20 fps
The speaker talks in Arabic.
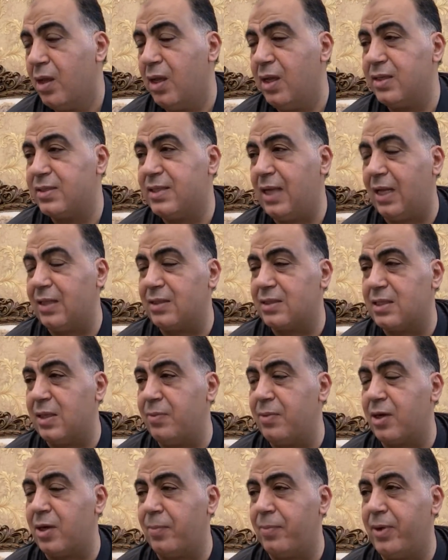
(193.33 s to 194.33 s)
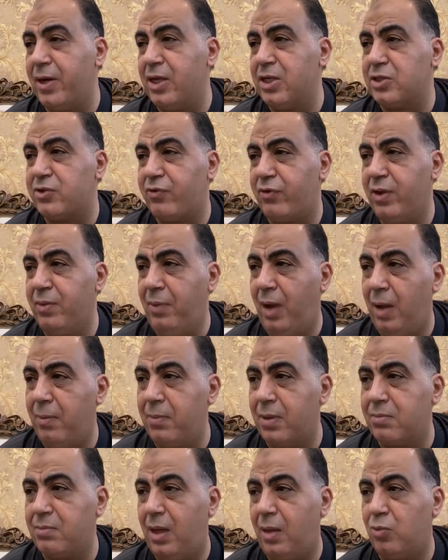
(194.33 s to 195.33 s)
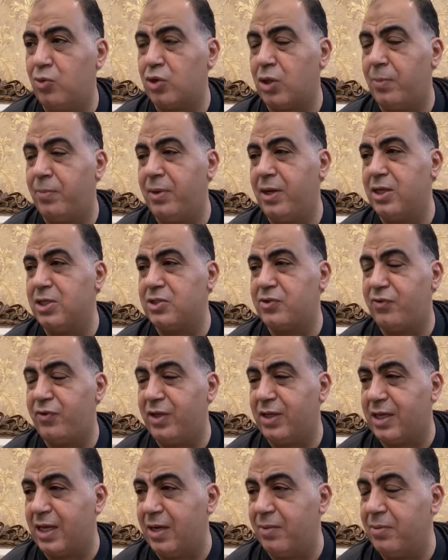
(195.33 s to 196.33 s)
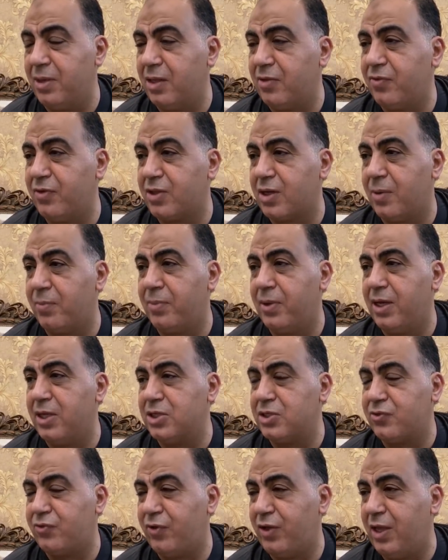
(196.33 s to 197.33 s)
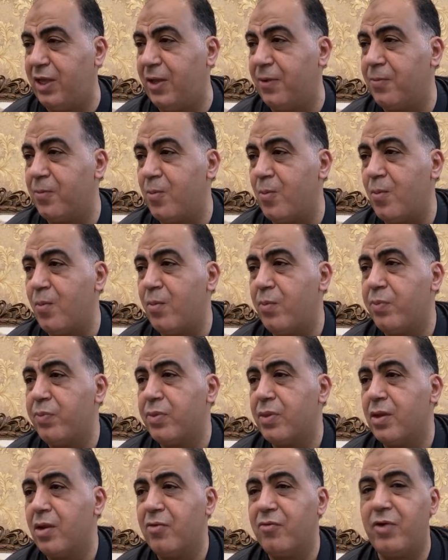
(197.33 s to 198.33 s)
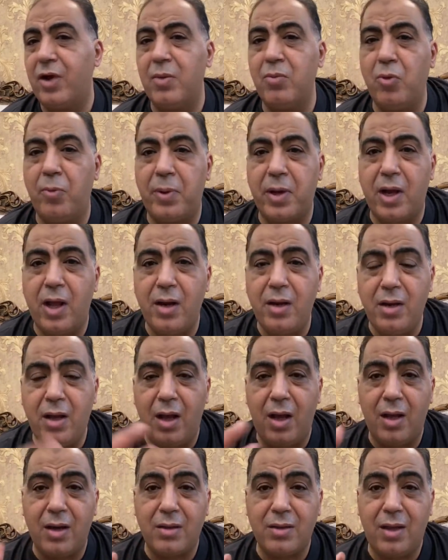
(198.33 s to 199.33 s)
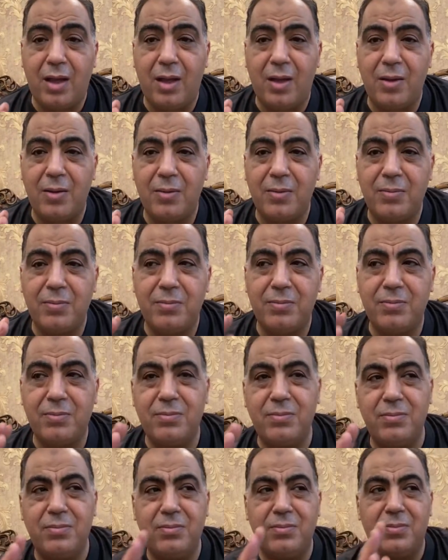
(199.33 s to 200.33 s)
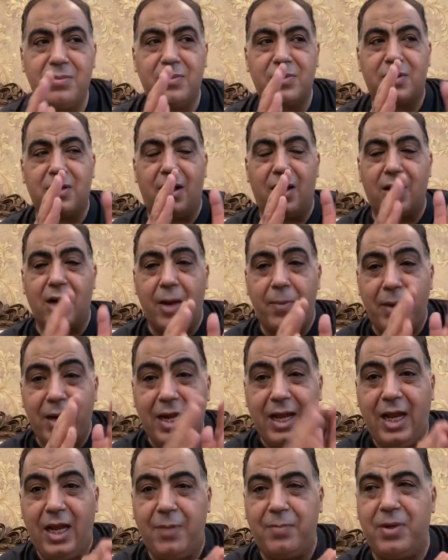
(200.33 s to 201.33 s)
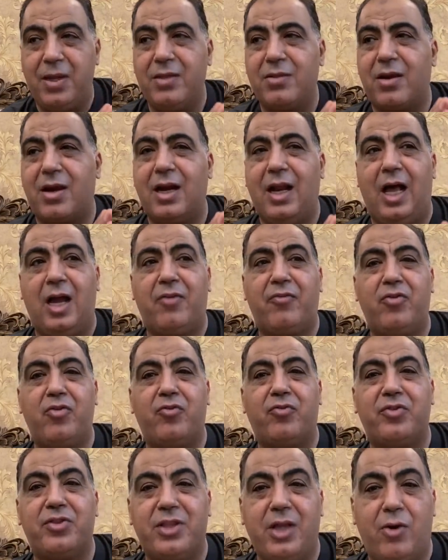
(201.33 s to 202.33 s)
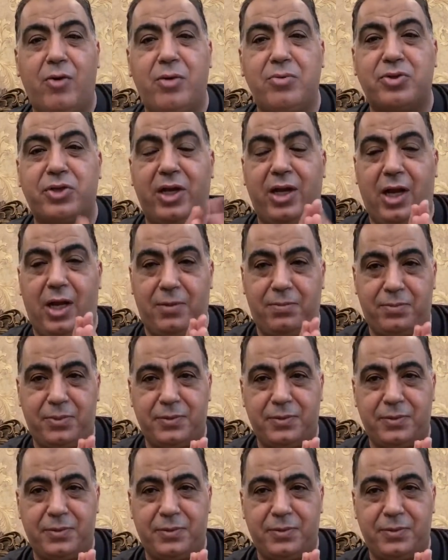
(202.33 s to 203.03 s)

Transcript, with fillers: سعد سمير ربنا يشفيه محمد محمود ربنا يشفيه كريم ندفد ربنا يشفيه فالمباراه النهارده كهربا لعب لان الراجل عارف انه في الدوري مش هيلعب